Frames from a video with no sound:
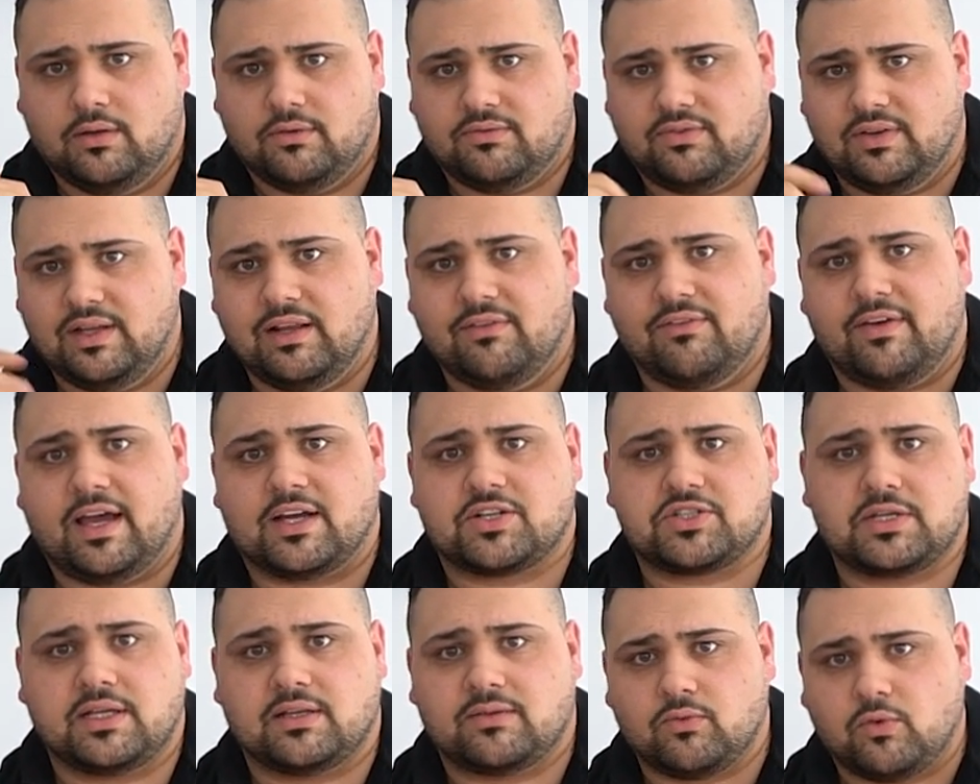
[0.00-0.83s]
Viele
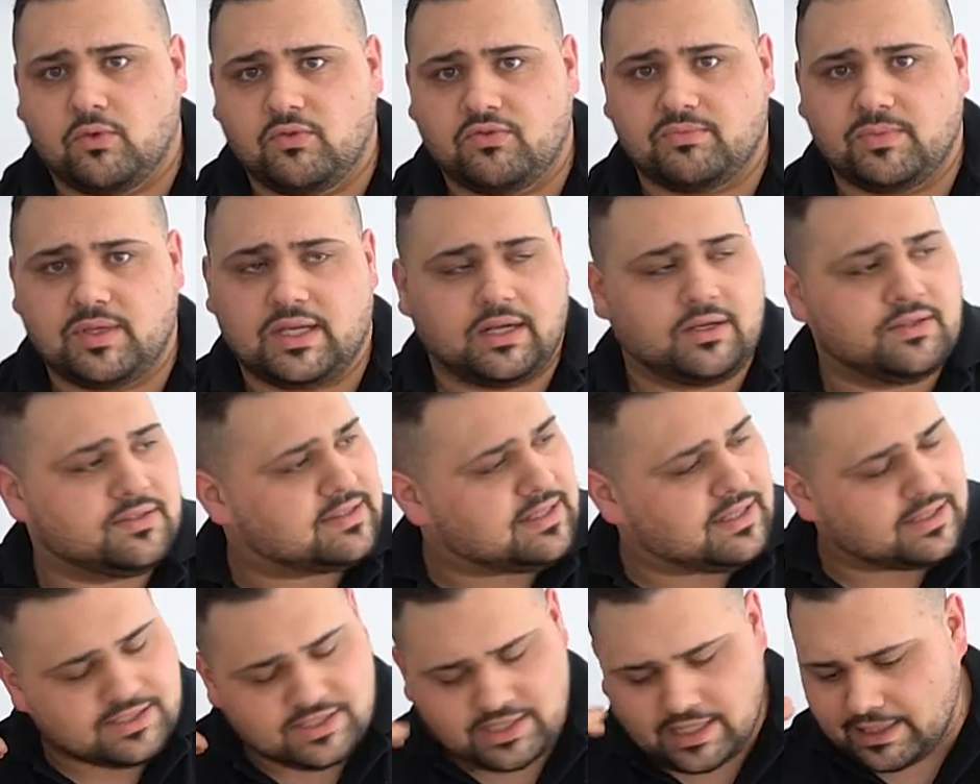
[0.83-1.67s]
Werkstätten rufen mich an und
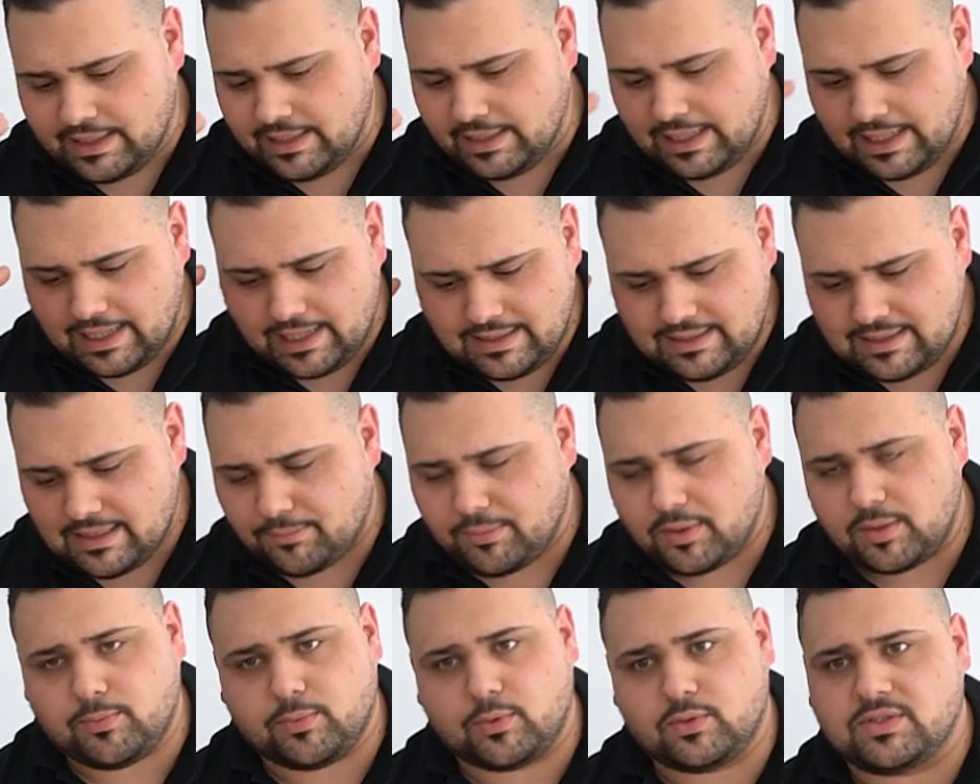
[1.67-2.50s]
sagen, Gianni, ey, ich
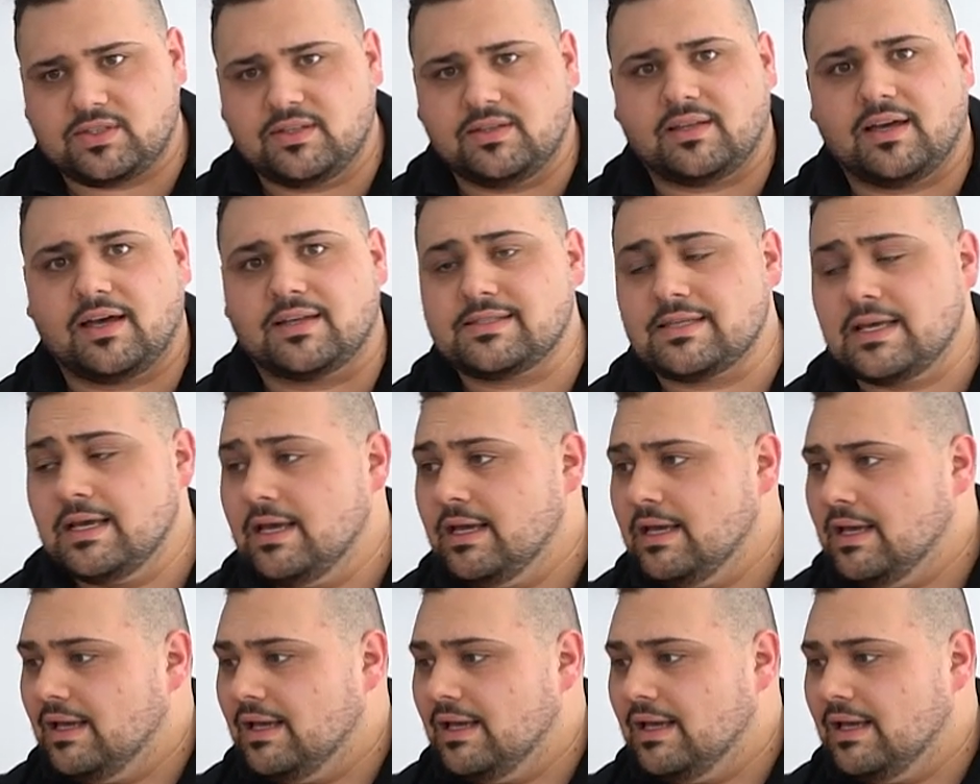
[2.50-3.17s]
habe Epoxidharz,